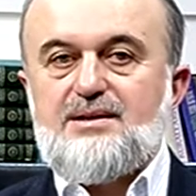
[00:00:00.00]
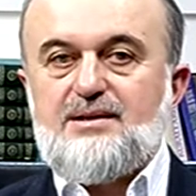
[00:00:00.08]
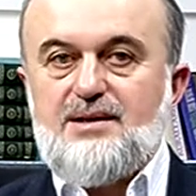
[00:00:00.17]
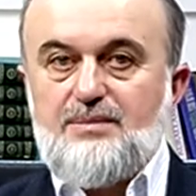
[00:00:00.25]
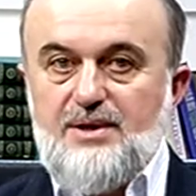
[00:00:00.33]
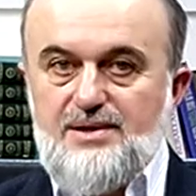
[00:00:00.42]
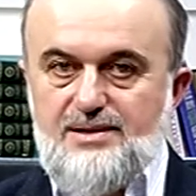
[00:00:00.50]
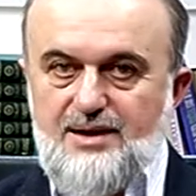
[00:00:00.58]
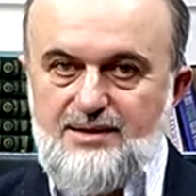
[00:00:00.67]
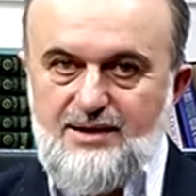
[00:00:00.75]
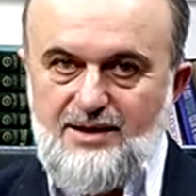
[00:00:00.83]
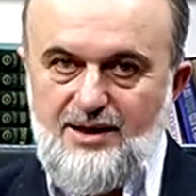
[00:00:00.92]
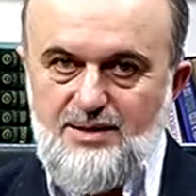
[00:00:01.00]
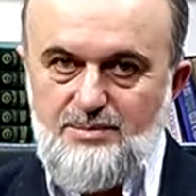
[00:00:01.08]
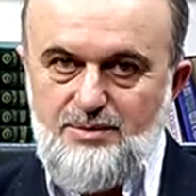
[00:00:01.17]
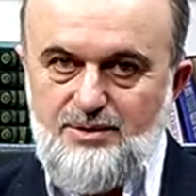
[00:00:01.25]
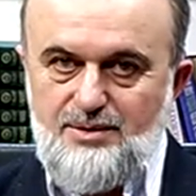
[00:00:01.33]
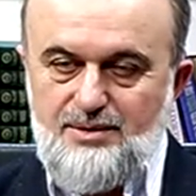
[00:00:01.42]
Namaz zaten en
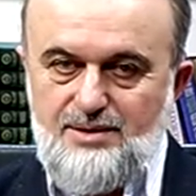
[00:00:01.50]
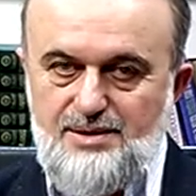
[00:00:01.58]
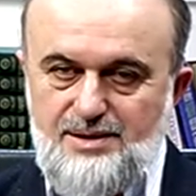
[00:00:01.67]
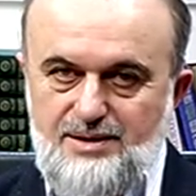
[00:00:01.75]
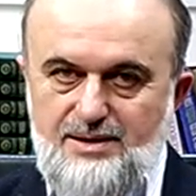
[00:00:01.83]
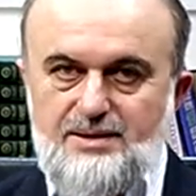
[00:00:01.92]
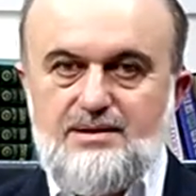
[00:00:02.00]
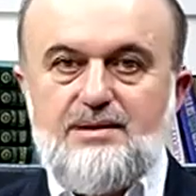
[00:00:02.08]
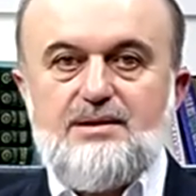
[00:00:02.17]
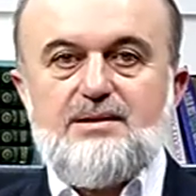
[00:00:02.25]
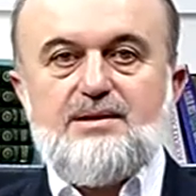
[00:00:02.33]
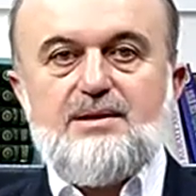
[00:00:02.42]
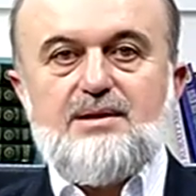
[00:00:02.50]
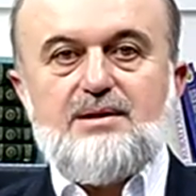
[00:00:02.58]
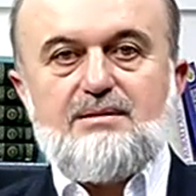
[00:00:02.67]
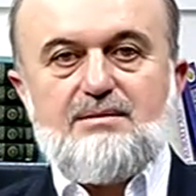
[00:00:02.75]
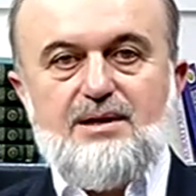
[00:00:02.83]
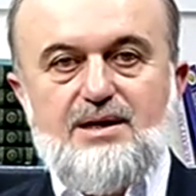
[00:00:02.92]
büyük zikirdir.
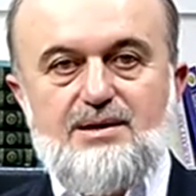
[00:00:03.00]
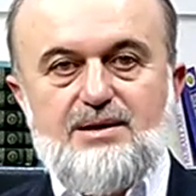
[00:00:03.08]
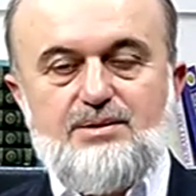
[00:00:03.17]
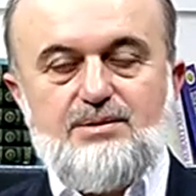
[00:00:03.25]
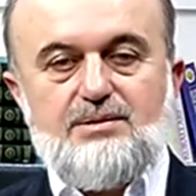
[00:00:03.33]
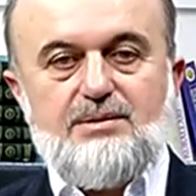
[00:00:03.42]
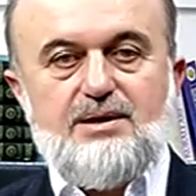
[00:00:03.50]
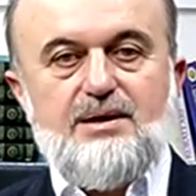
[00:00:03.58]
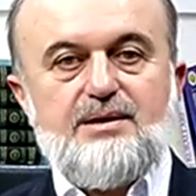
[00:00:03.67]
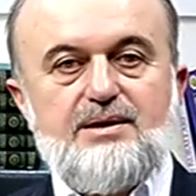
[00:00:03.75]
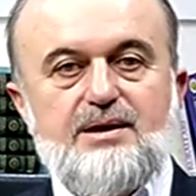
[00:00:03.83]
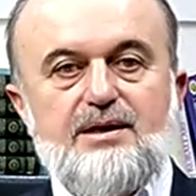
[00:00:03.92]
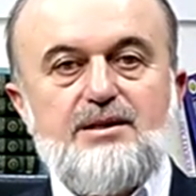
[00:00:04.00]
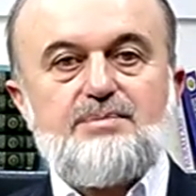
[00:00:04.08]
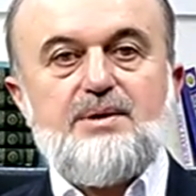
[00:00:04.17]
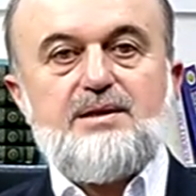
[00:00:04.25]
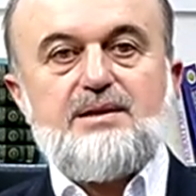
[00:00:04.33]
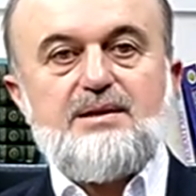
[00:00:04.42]
Öyle zikrullahi
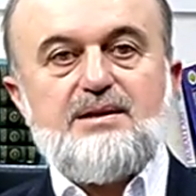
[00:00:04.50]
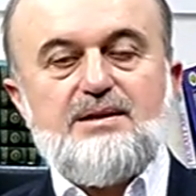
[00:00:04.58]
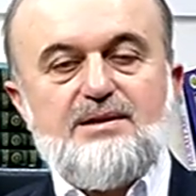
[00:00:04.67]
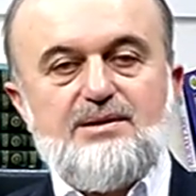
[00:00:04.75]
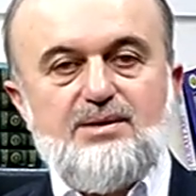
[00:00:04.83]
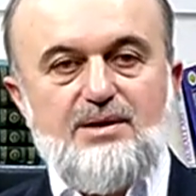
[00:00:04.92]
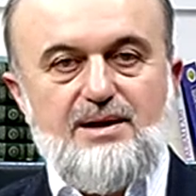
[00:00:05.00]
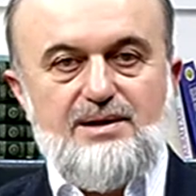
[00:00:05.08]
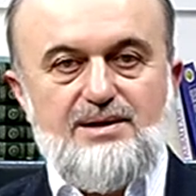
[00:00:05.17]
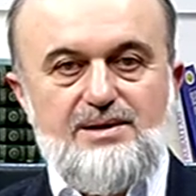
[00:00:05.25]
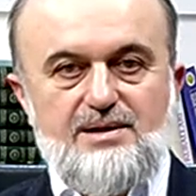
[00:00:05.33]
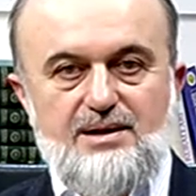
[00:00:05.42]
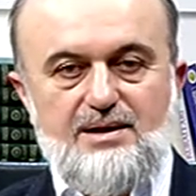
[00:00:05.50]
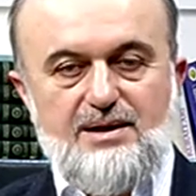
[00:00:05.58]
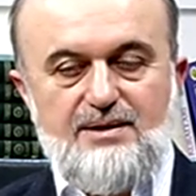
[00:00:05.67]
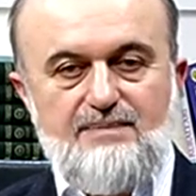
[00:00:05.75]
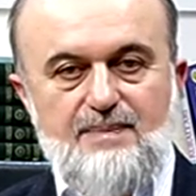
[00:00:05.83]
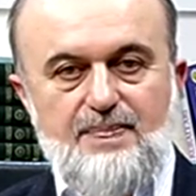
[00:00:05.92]
ekber.
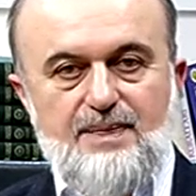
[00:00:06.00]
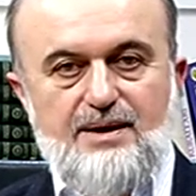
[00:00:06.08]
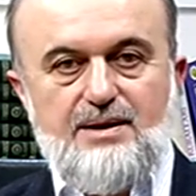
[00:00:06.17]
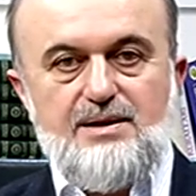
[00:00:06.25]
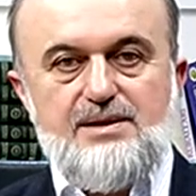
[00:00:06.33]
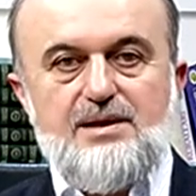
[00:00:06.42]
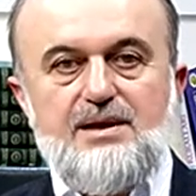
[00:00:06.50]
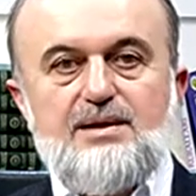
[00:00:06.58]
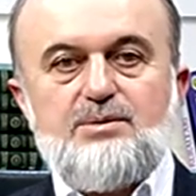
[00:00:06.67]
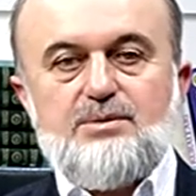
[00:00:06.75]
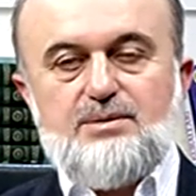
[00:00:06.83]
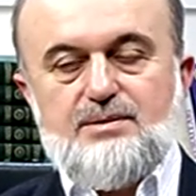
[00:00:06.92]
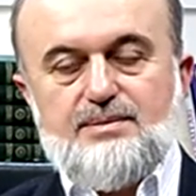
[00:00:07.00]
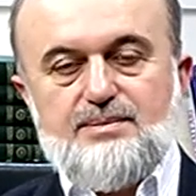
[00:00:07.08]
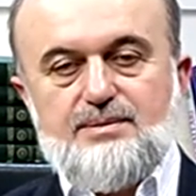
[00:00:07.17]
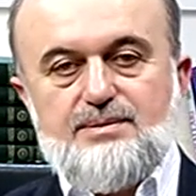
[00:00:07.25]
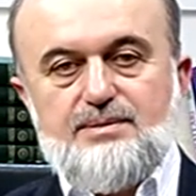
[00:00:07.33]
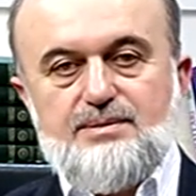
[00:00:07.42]
Dolayısıyla insan huzur
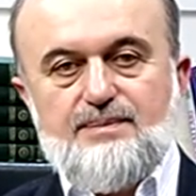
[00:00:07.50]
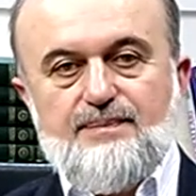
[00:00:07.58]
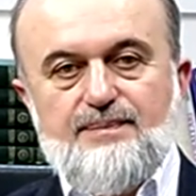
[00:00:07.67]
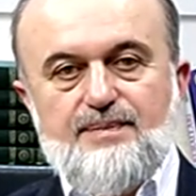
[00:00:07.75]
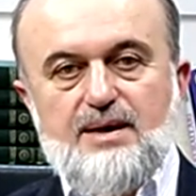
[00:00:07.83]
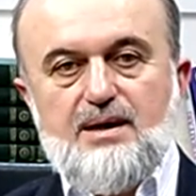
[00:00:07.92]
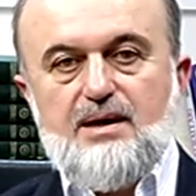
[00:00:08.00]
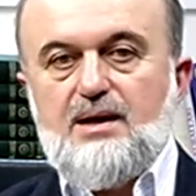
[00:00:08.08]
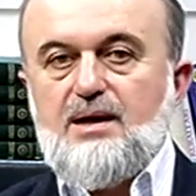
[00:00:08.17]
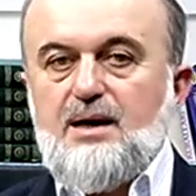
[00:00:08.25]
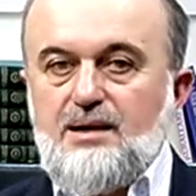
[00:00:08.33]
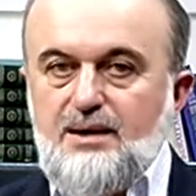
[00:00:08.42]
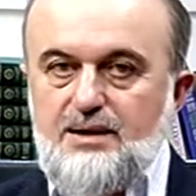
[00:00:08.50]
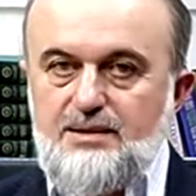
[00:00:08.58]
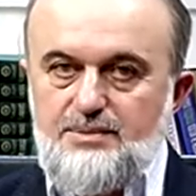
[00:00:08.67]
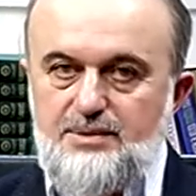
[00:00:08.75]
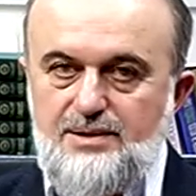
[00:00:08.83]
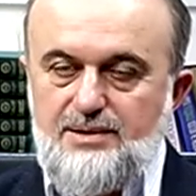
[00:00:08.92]
bulur.
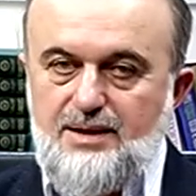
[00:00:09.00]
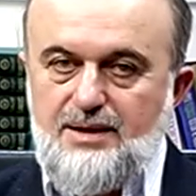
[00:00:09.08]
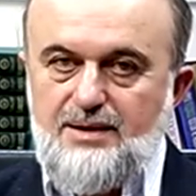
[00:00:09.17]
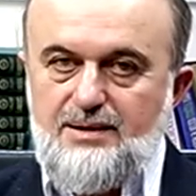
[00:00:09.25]
Allah'ımız da